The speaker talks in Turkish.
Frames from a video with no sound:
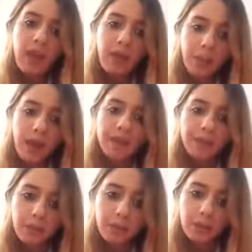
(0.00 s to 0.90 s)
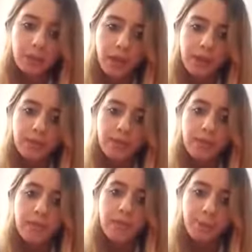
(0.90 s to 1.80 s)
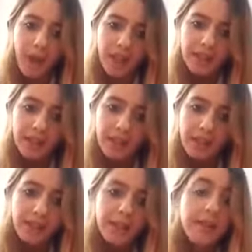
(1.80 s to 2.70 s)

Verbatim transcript: AK Parti'yi bir tutan Bahçeli